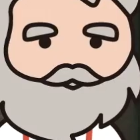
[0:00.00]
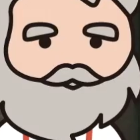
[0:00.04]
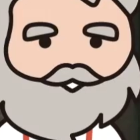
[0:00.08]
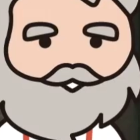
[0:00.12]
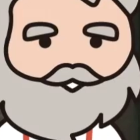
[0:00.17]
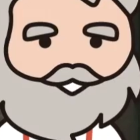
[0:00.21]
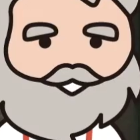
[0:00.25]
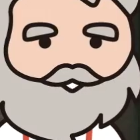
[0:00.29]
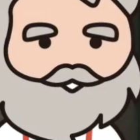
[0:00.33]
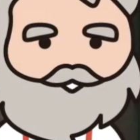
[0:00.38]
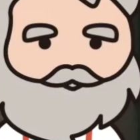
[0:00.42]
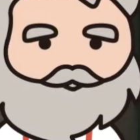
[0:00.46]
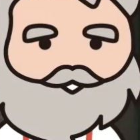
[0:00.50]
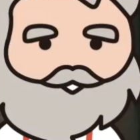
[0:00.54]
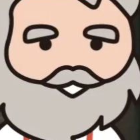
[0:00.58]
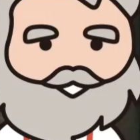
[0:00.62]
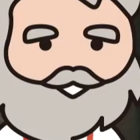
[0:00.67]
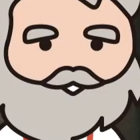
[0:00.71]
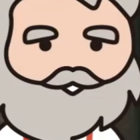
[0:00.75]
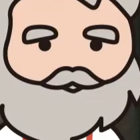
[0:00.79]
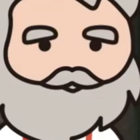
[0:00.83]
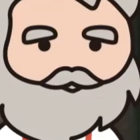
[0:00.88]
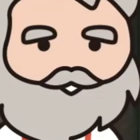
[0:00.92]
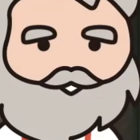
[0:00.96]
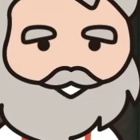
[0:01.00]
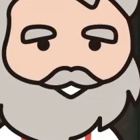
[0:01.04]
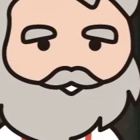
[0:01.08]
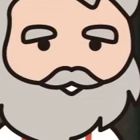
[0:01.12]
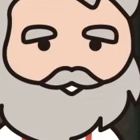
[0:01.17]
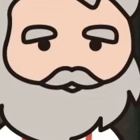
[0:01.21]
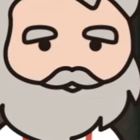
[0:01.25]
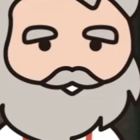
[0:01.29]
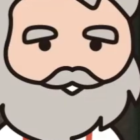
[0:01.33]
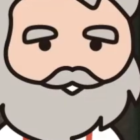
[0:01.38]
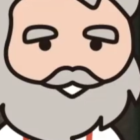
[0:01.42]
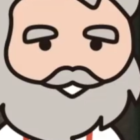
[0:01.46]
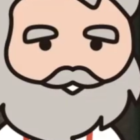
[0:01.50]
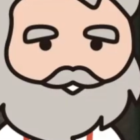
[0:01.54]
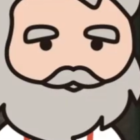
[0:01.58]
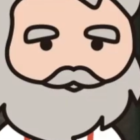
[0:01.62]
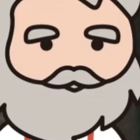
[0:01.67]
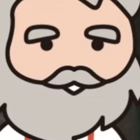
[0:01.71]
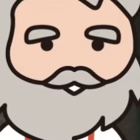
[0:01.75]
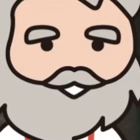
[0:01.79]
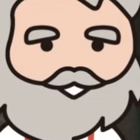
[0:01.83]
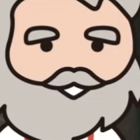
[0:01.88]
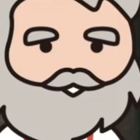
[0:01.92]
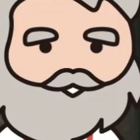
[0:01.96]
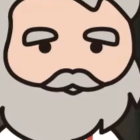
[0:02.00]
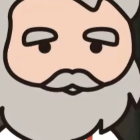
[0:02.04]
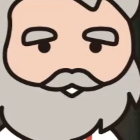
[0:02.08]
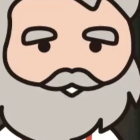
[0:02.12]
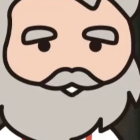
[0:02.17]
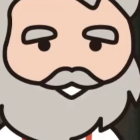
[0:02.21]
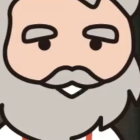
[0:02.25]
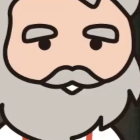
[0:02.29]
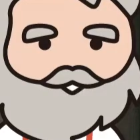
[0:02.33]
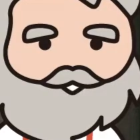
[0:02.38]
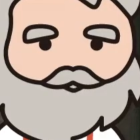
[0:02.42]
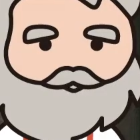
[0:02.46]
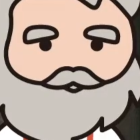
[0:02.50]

地下鉄の札幌駅に作られ